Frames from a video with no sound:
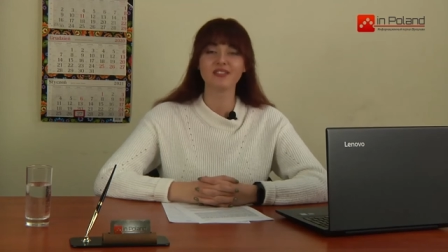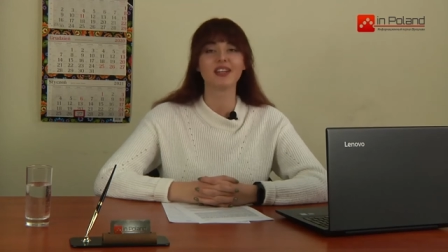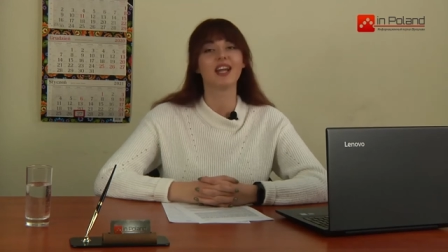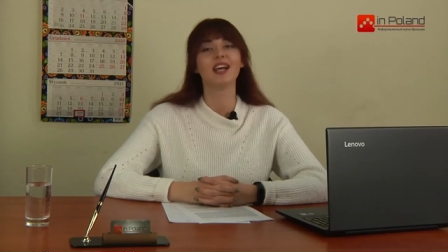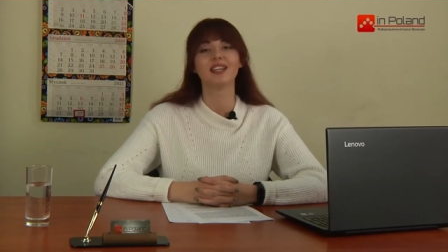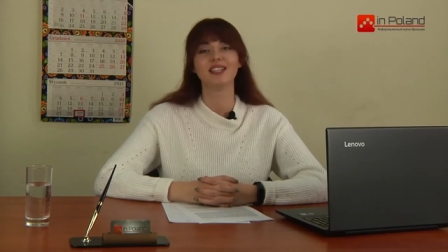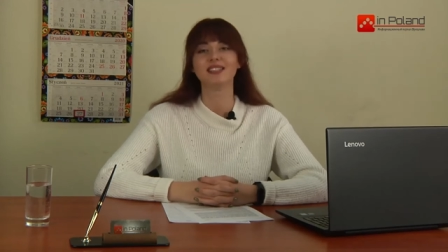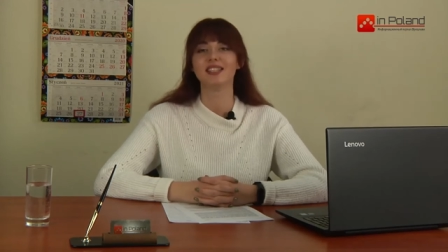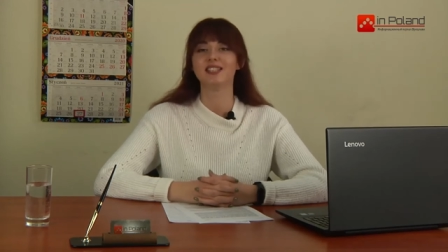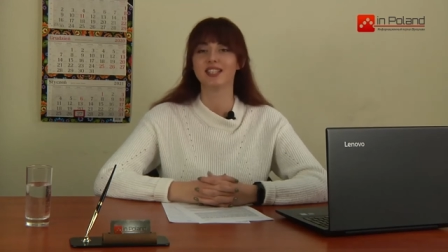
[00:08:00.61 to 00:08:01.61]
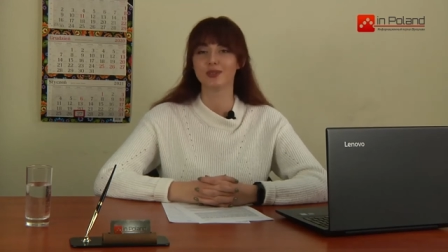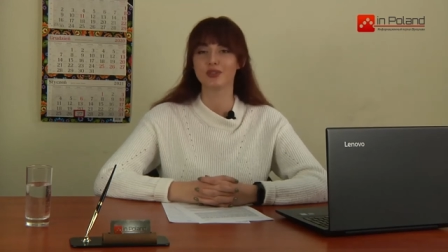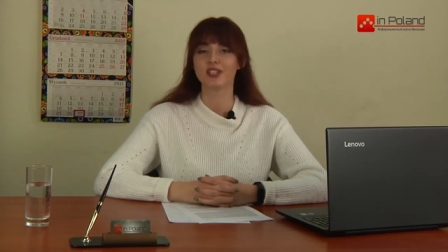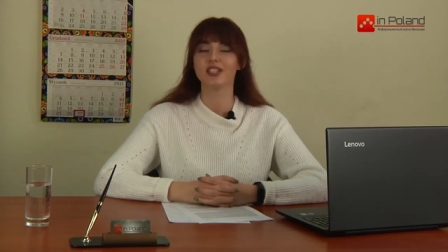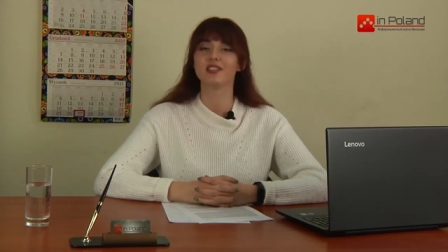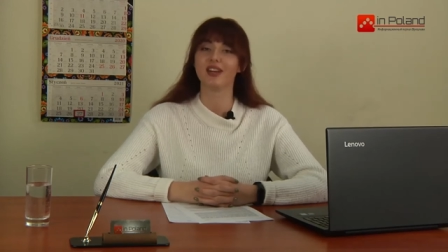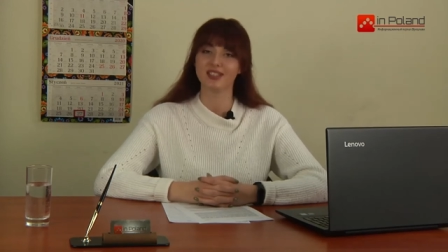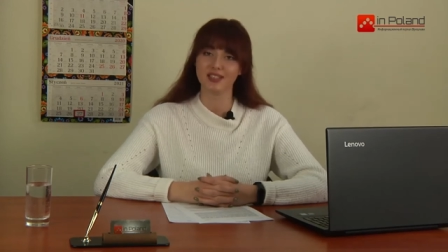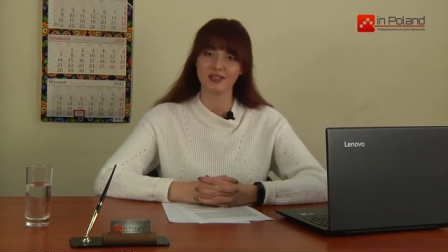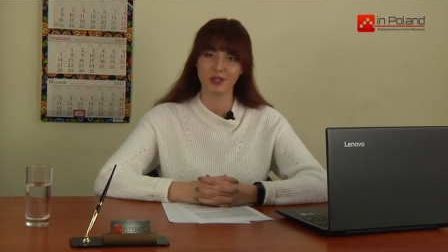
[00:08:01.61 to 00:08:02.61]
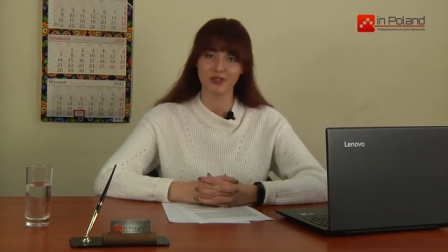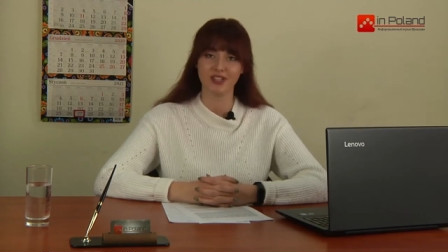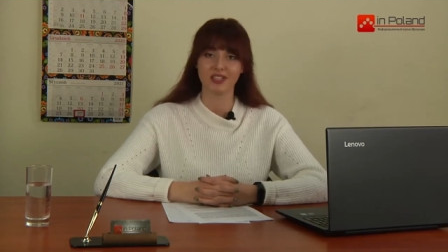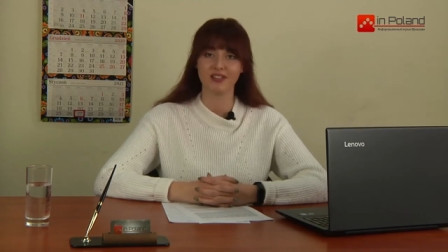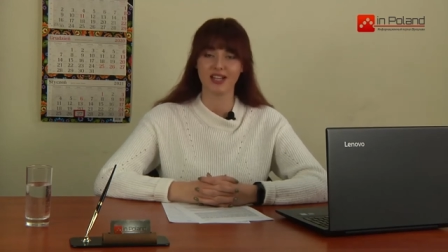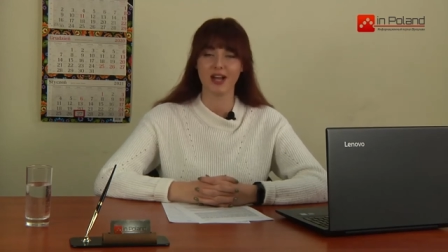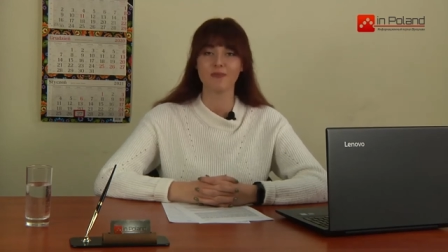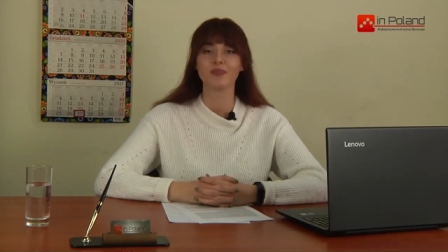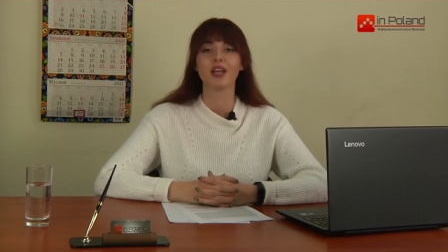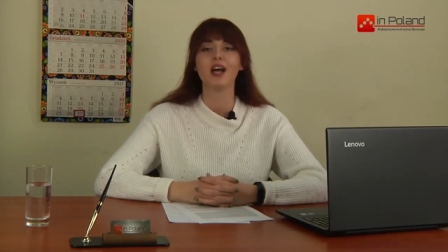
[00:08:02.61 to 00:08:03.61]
января и День дедушки 22 января.